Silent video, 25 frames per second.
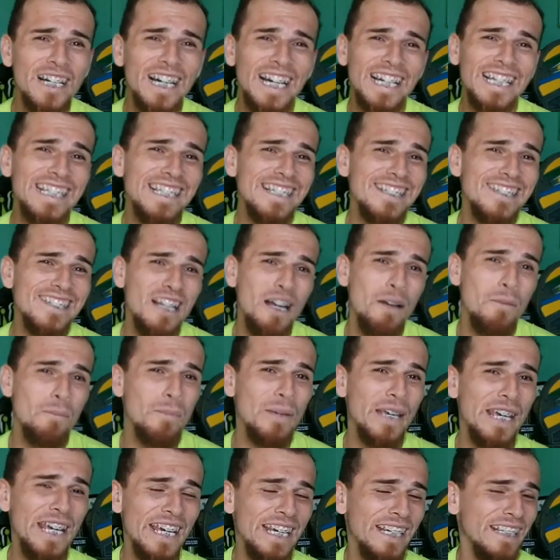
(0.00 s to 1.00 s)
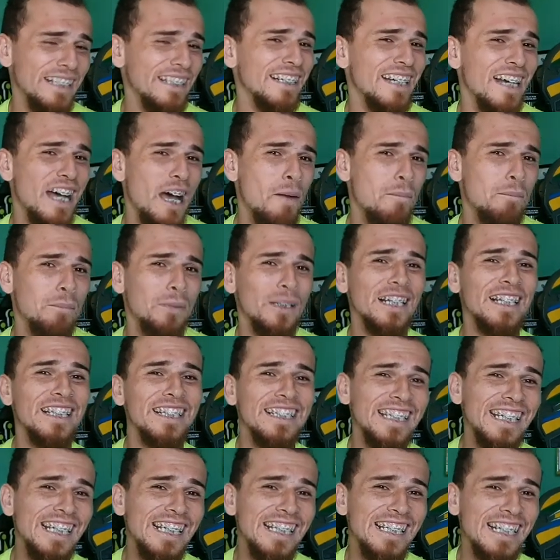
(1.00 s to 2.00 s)
nunca quis saber a
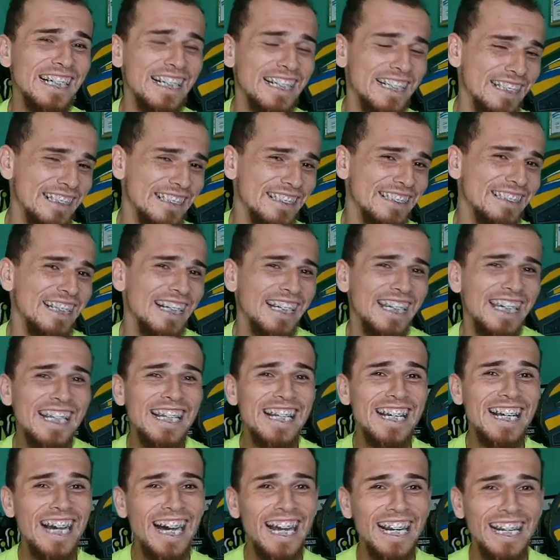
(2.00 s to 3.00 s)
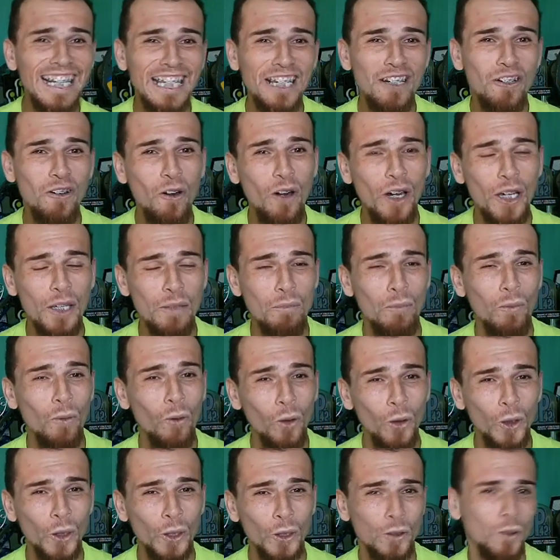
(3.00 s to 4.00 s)
planilha daquele cara que corre
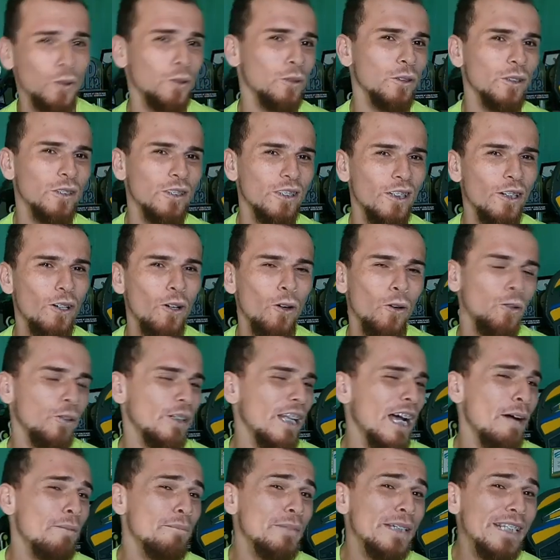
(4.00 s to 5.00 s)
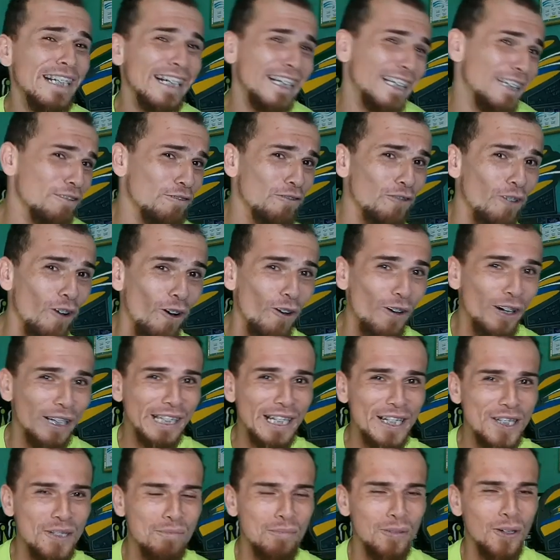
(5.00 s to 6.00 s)
muito ou da mina que
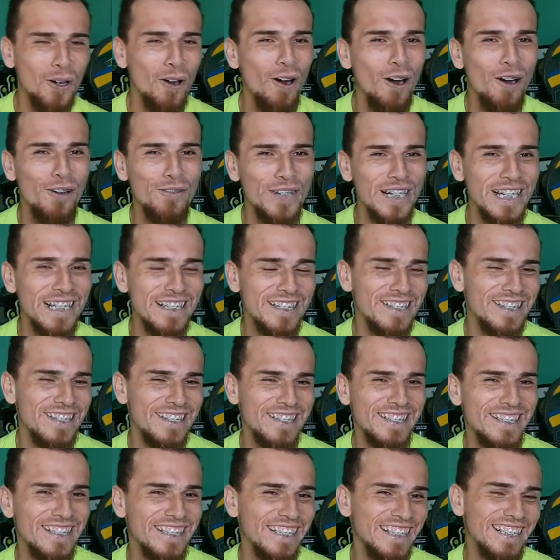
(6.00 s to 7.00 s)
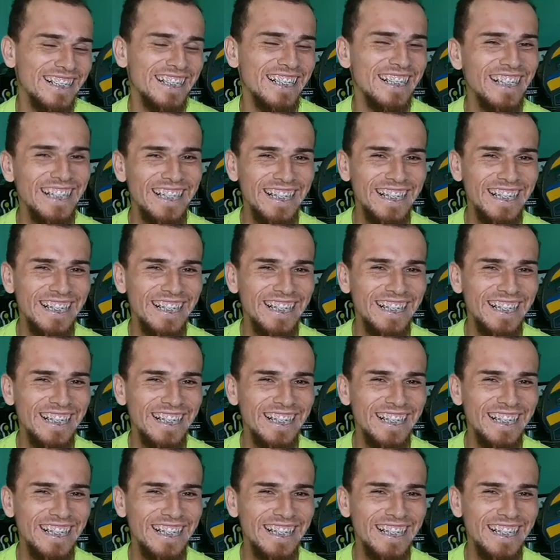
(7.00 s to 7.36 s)
voa nas provas.